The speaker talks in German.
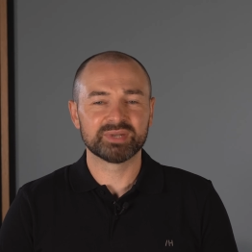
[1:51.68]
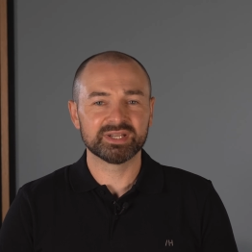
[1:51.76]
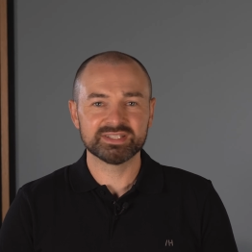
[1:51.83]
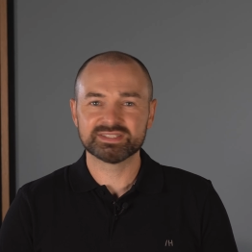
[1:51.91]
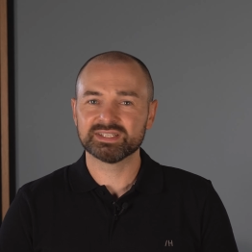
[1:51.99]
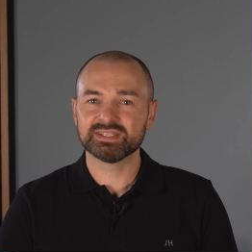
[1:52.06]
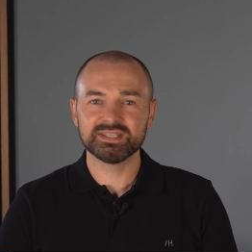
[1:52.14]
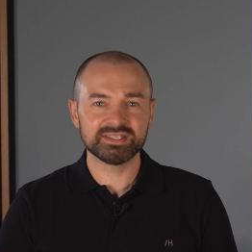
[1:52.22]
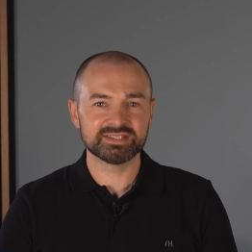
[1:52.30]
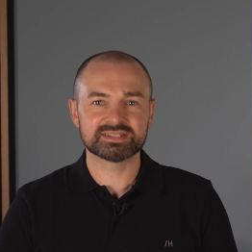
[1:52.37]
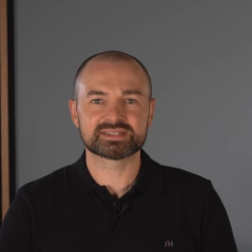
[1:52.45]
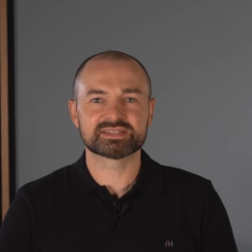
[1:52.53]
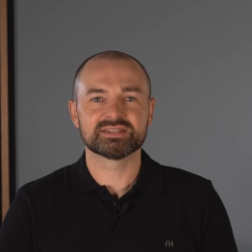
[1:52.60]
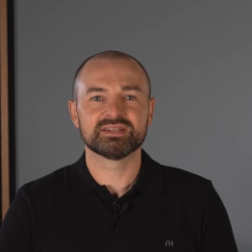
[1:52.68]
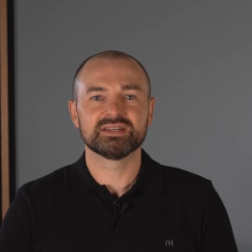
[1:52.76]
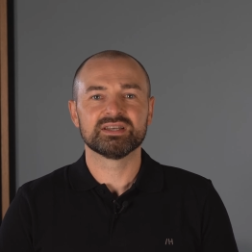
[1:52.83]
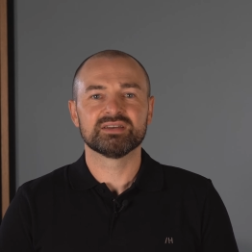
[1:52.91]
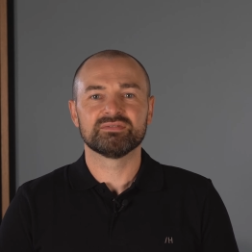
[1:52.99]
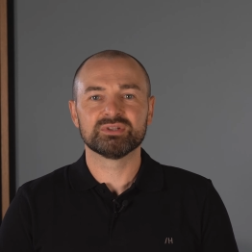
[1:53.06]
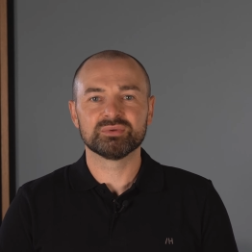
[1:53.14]
bringt dir nichts,
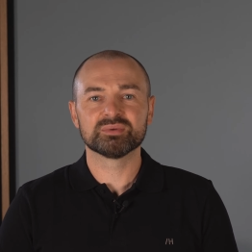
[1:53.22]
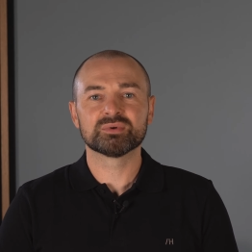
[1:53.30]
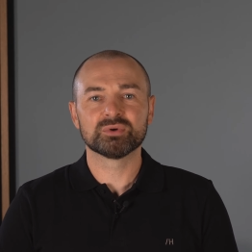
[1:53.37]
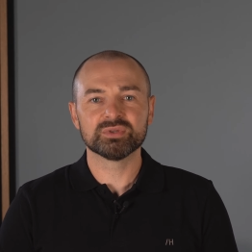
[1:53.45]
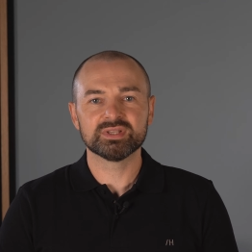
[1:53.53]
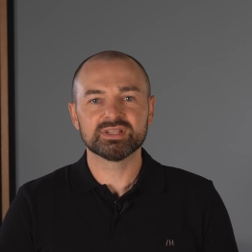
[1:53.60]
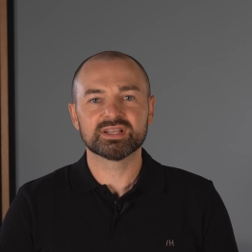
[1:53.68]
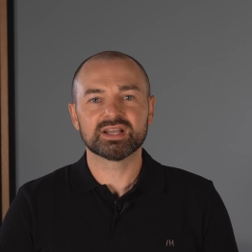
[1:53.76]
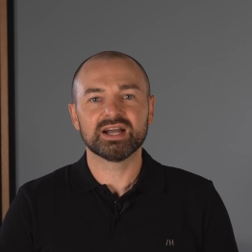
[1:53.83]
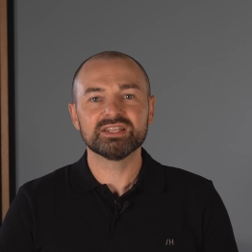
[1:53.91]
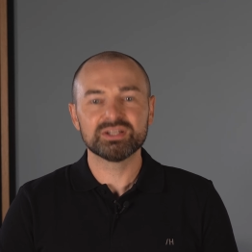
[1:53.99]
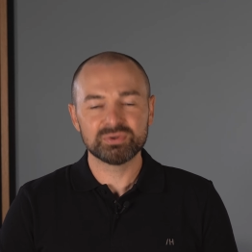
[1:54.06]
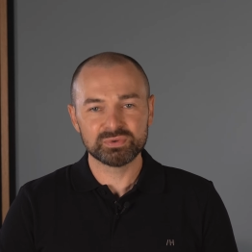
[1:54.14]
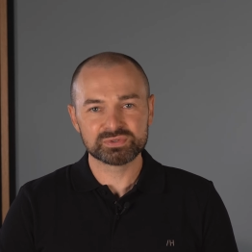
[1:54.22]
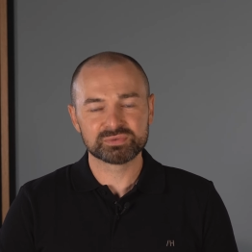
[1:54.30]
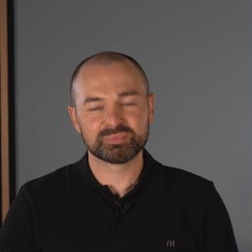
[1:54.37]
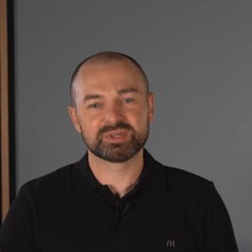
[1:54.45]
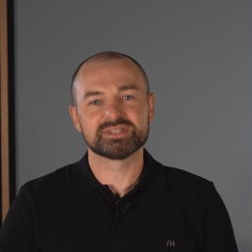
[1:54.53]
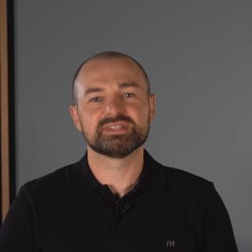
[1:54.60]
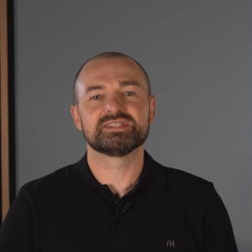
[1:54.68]
wenn du dem Kunden keine Lösung
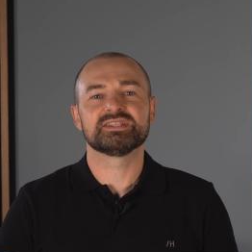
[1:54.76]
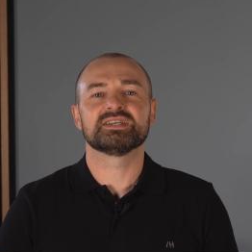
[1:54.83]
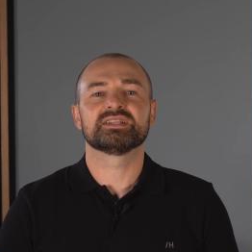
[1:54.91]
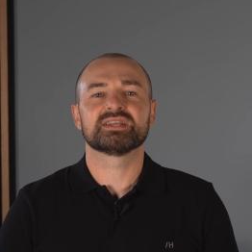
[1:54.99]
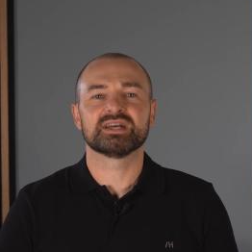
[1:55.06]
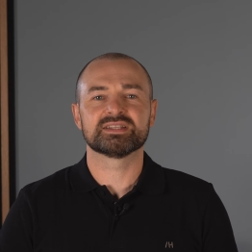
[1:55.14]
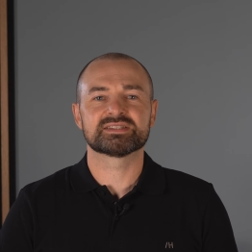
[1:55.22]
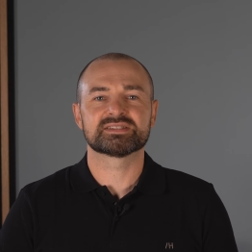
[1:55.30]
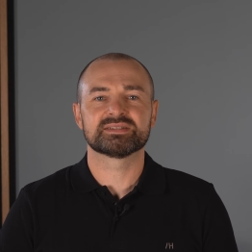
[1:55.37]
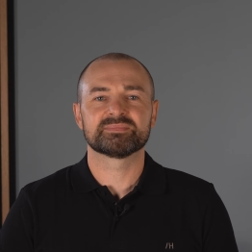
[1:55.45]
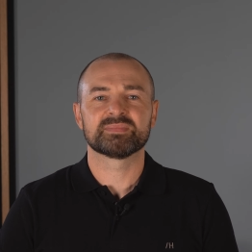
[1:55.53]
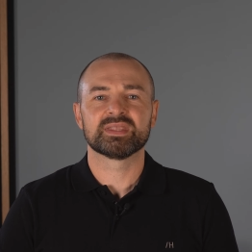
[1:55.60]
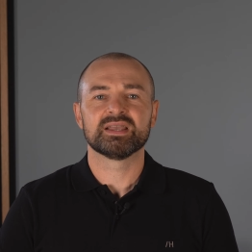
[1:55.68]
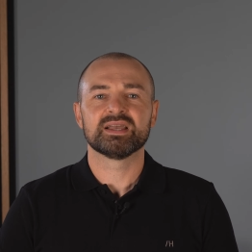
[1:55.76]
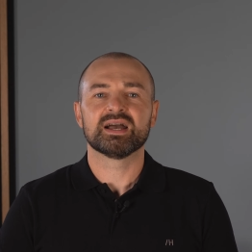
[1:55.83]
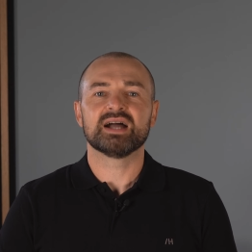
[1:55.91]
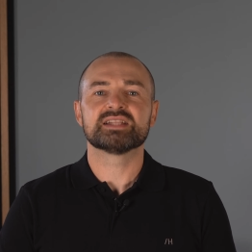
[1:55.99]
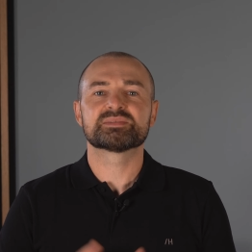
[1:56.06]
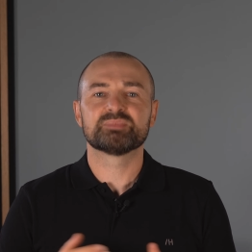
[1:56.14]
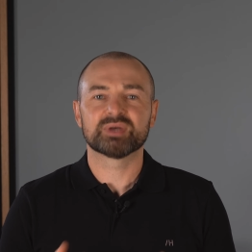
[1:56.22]
präsentieren kannst.
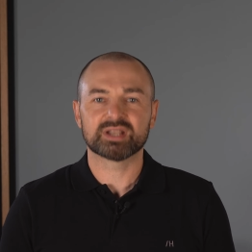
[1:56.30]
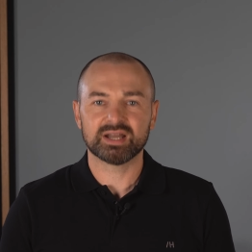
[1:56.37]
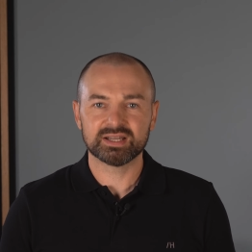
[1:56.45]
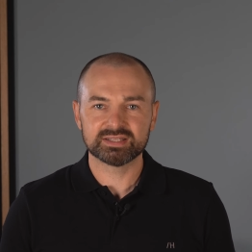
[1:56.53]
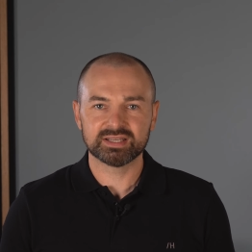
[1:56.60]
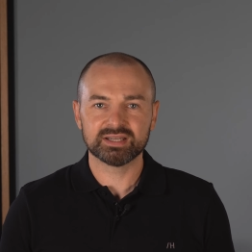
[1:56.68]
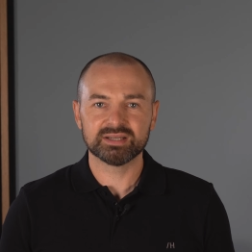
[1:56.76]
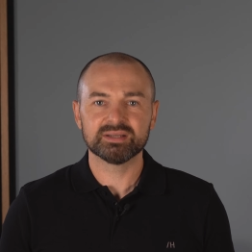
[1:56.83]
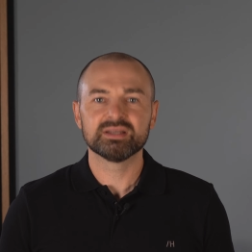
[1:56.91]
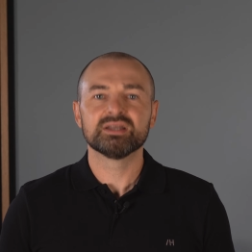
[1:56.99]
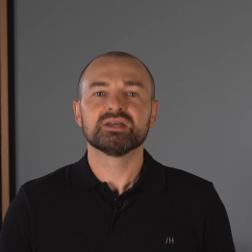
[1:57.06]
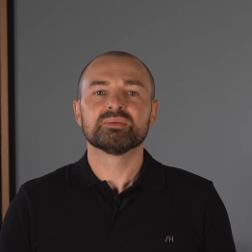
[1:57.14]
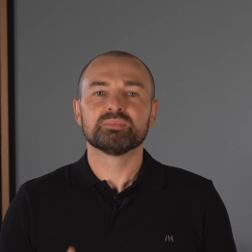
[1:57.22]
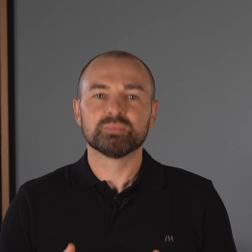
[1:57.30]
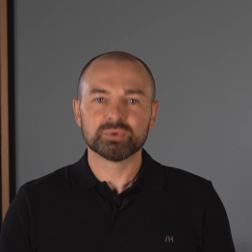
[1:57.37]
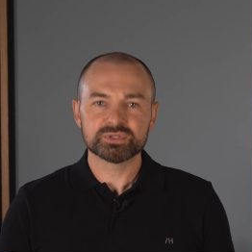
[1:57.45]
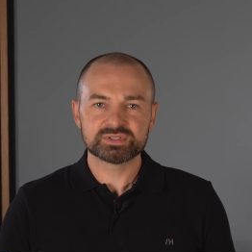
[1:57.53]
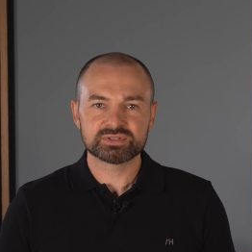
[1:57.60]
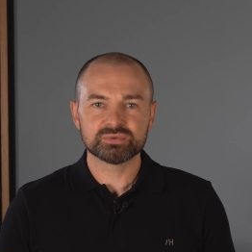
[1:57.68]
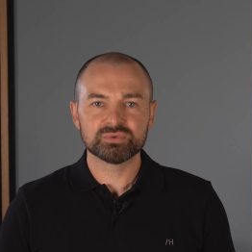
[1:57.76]
Als Berater
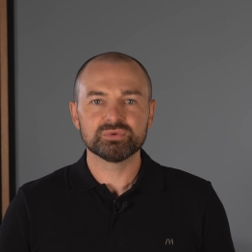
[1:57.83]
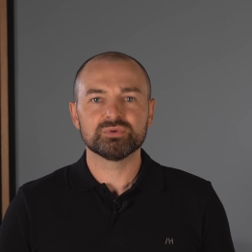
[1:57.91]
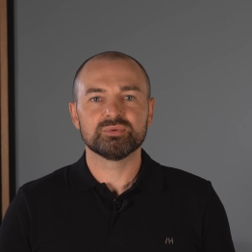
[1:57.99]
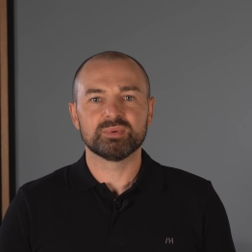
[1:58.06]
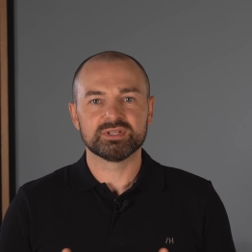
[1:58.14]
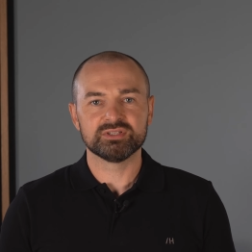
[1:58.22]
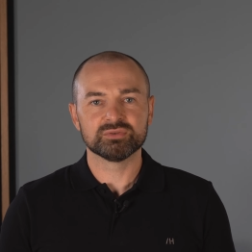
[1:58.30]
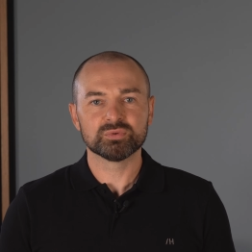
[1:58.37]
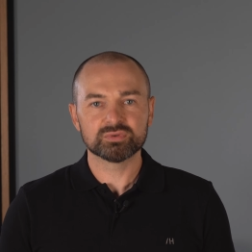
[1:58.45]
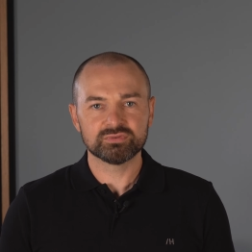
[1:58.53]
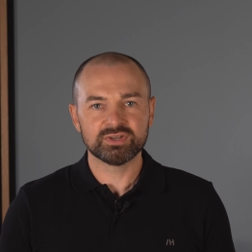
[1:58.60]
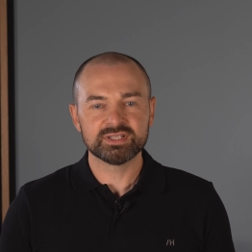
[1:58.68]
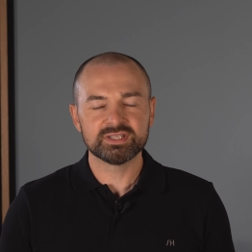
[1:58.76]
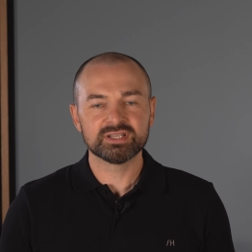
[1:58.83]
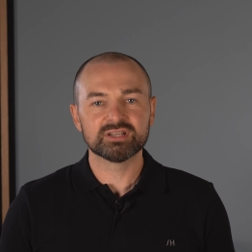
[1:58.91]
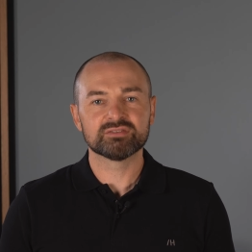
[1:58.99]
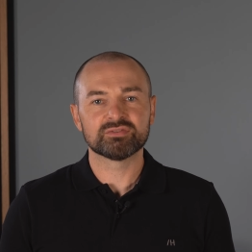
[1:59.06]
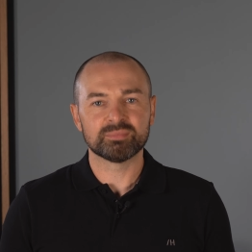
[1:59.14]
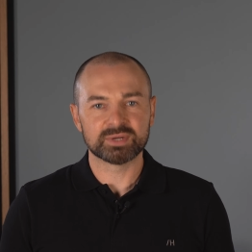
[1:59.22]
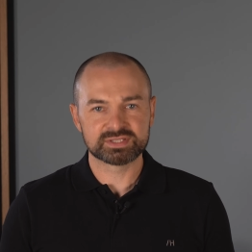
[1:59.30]
musst du über die notwendigen
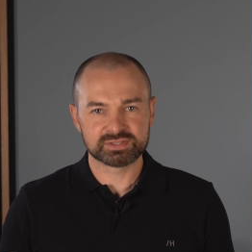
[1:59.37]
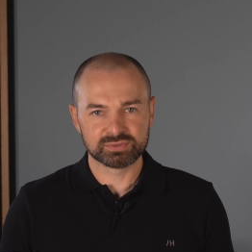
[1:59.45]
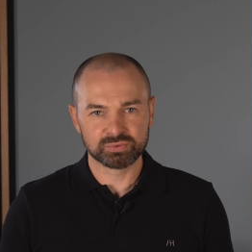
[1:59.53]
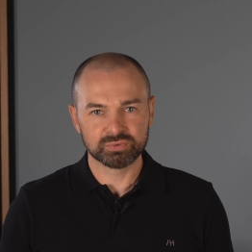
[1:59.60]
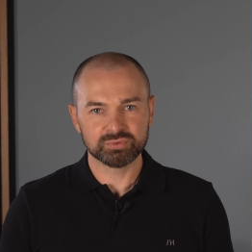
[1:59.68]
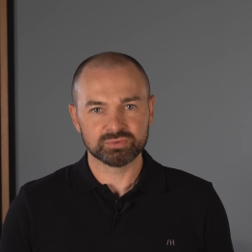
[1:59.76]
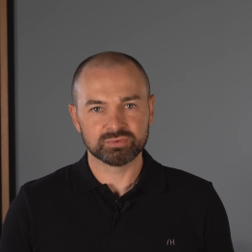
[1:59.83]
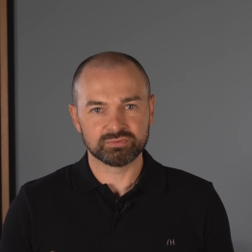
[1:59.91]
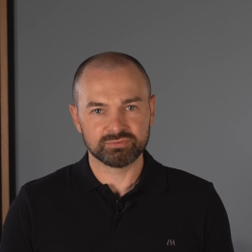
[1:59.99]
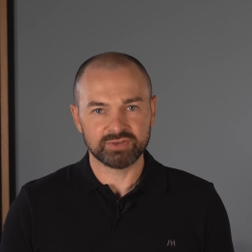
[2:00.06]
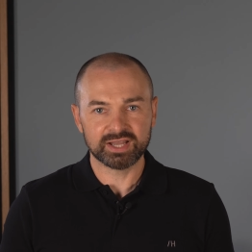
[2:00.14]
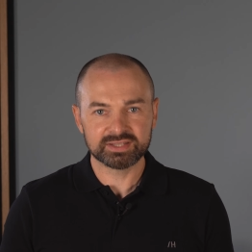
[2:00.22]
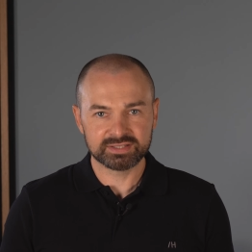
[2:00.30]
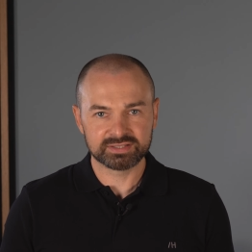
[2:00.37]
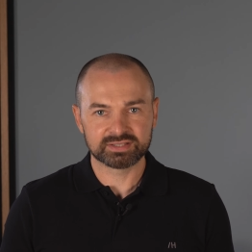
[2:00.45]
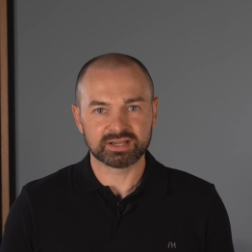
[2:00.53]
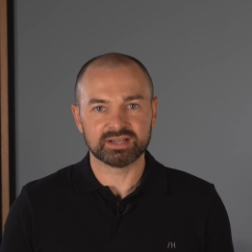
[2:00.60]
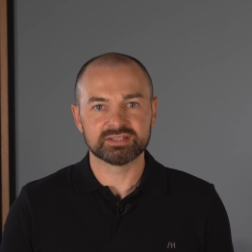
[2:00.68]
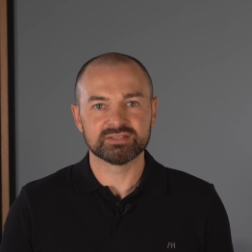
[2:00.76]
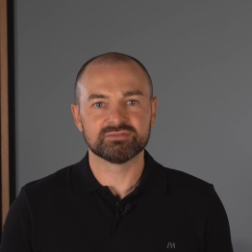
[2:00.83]
Informationen und
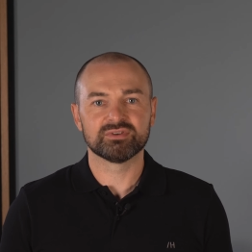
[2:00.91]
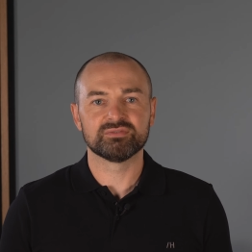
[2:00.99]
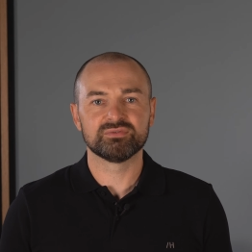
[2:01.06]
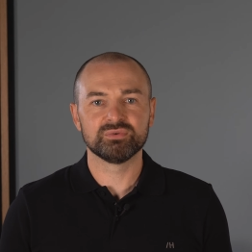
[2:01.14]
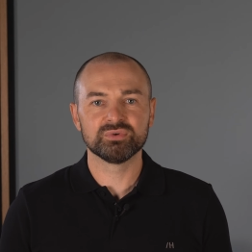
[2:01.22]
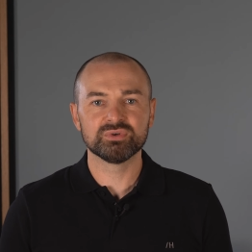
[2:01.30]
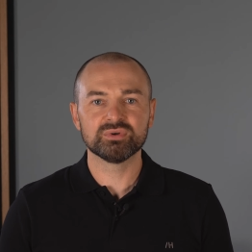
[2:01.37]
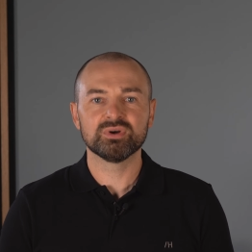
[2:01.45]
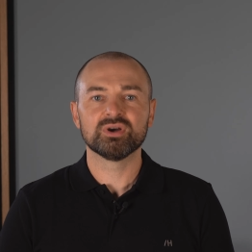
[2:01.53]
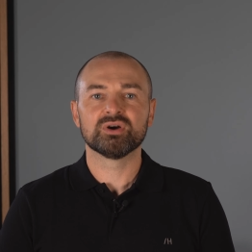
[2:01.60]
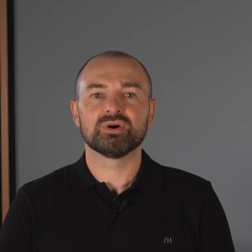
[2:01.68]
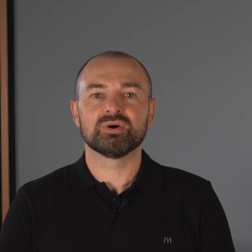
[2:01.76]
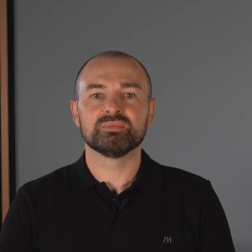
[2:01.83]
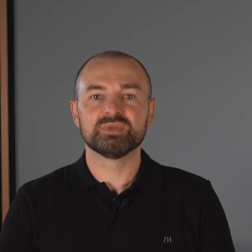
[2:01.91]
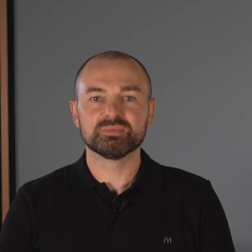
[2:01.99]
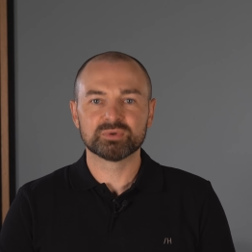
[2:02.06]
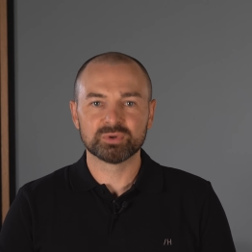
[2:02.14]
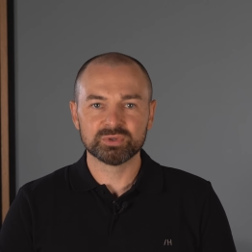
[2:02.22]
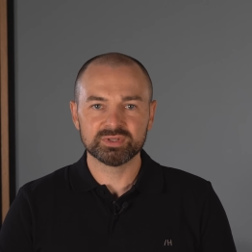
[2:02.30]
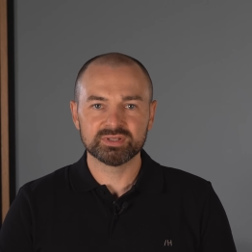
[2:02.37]
Fertigkeiten verfügen, um dem
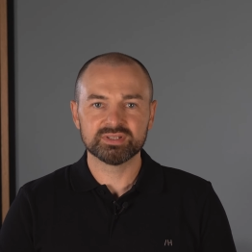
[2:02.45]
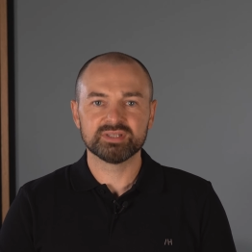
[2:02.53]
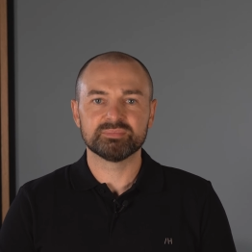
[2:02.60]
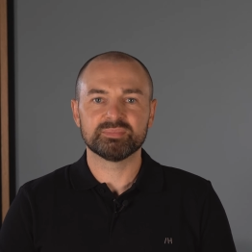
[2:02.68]
Kunden die